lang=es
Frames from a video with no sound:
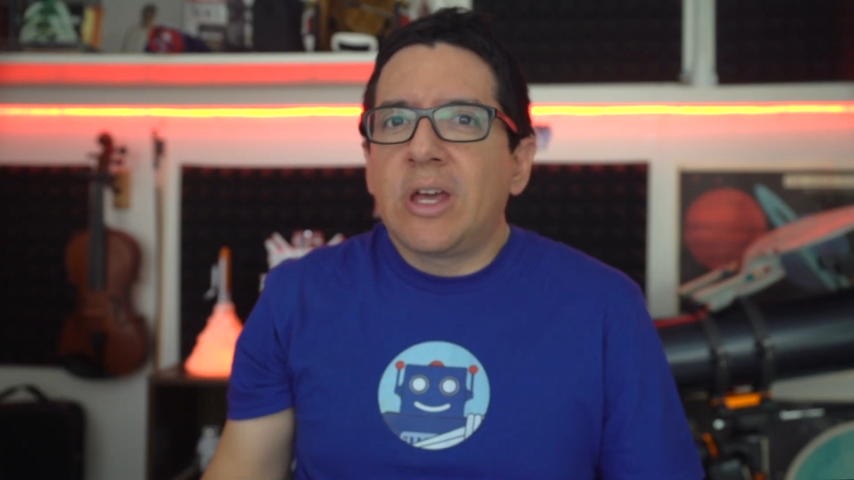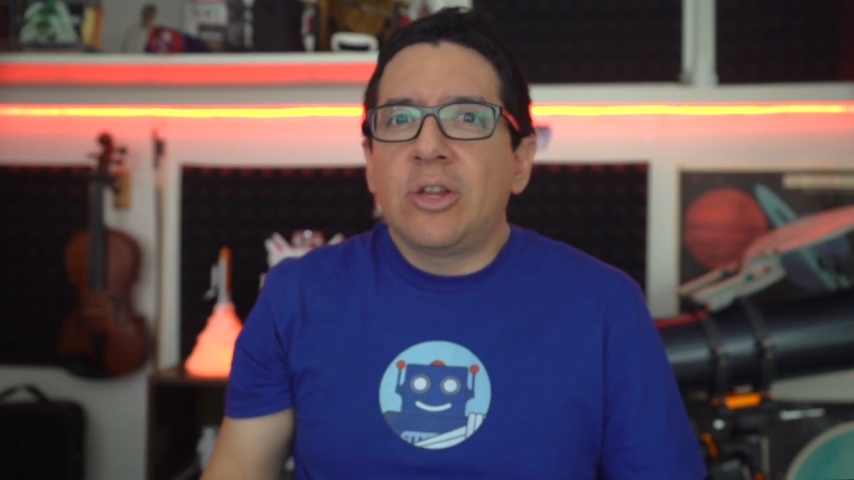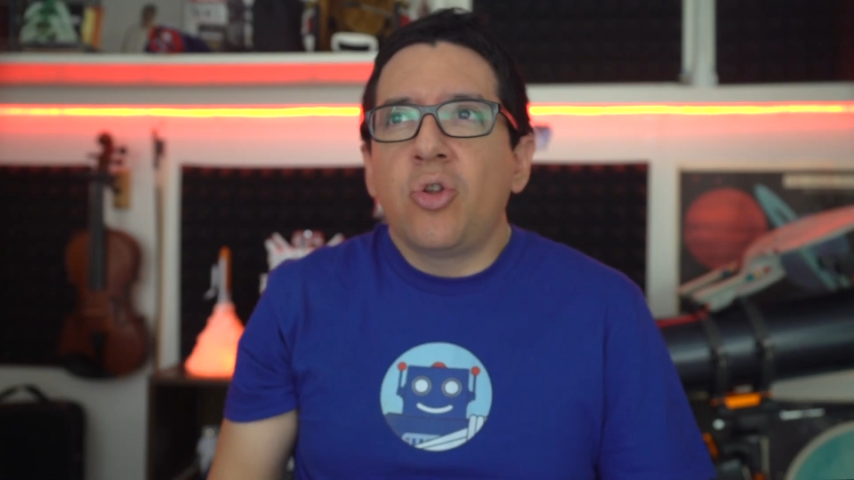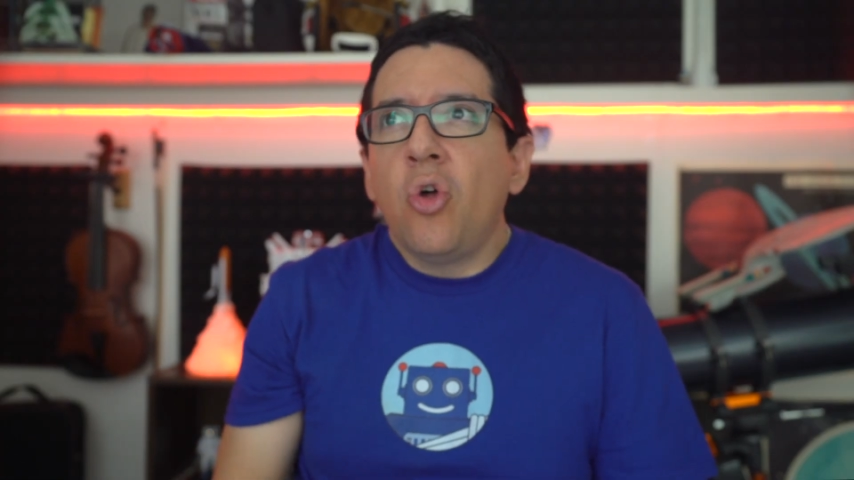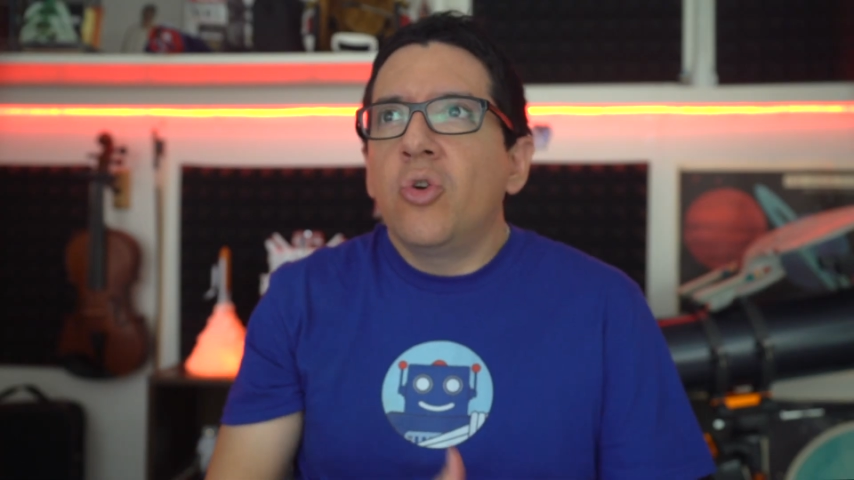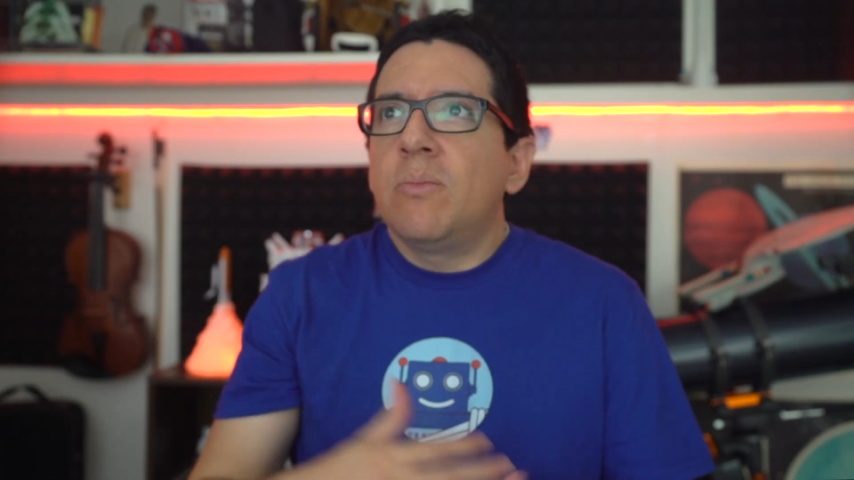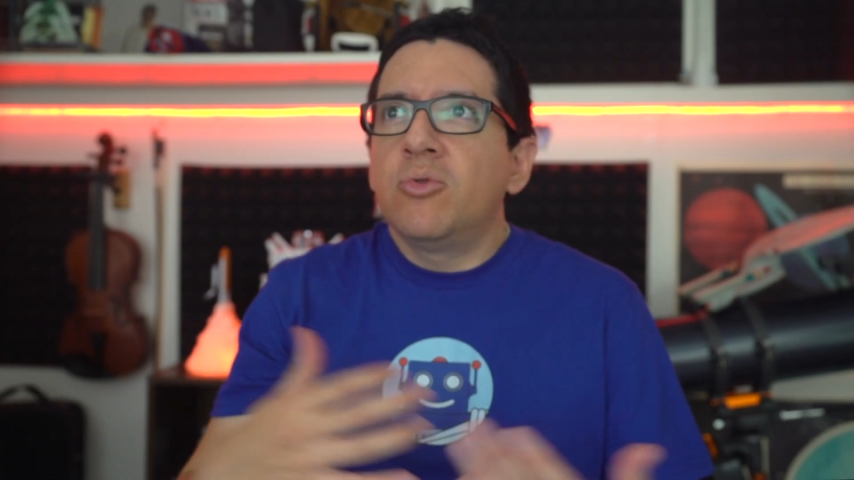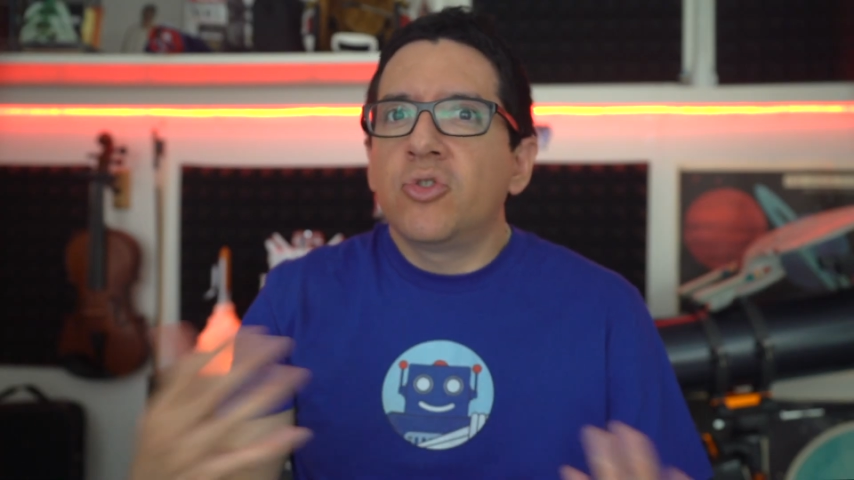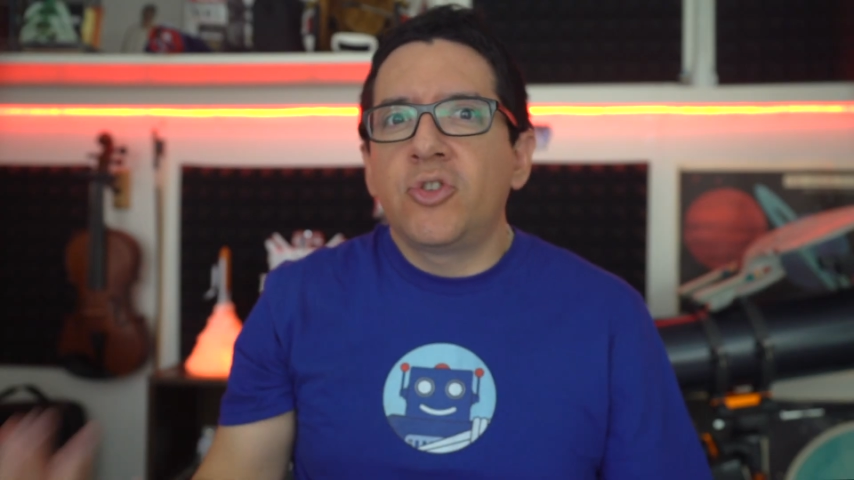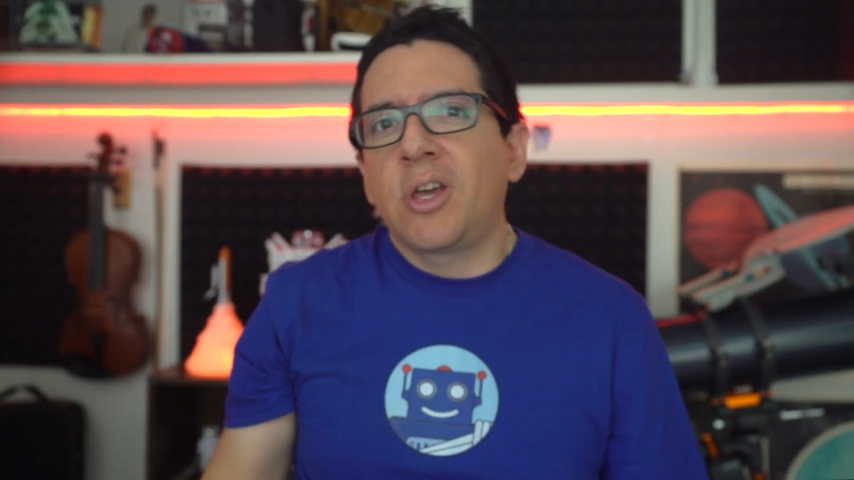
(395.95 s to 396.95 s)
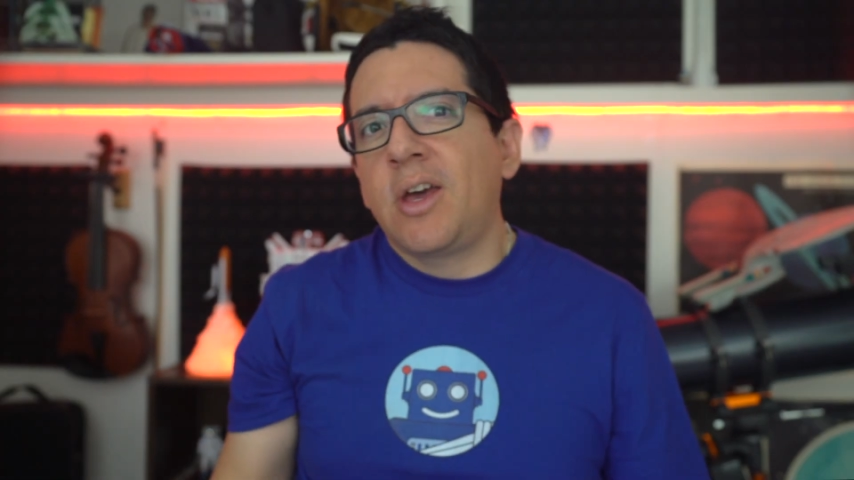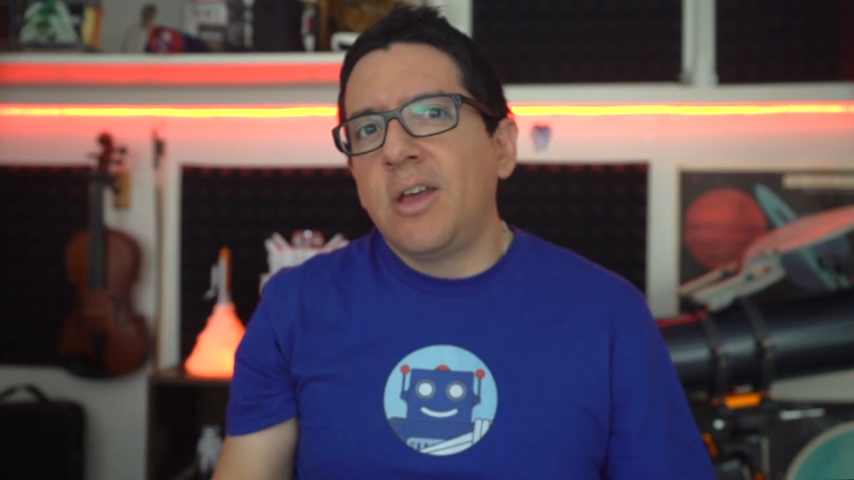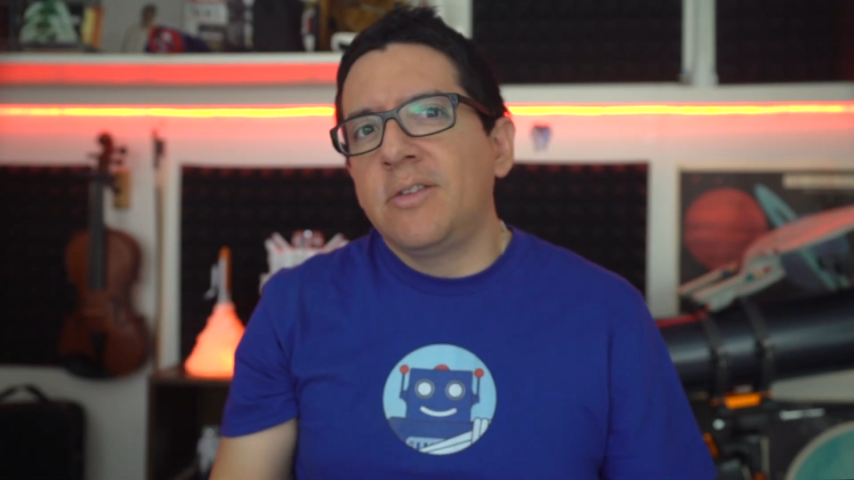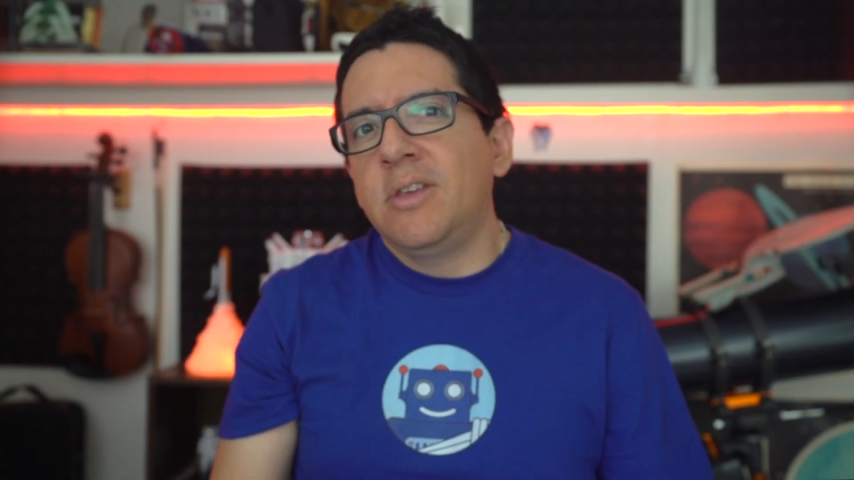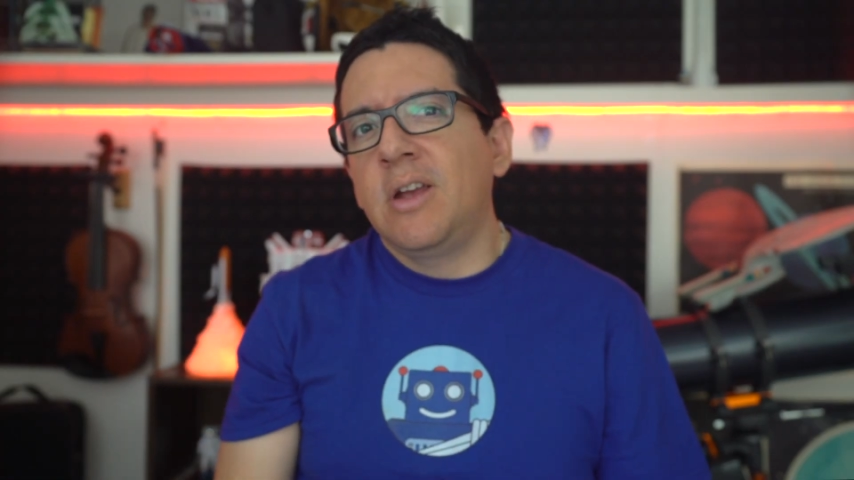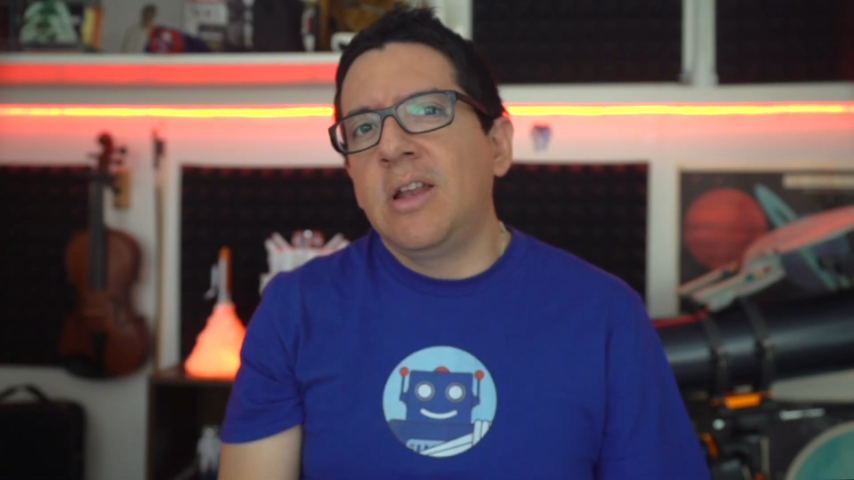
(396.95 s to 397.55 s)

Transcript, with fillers: que todo el mundo se quede sin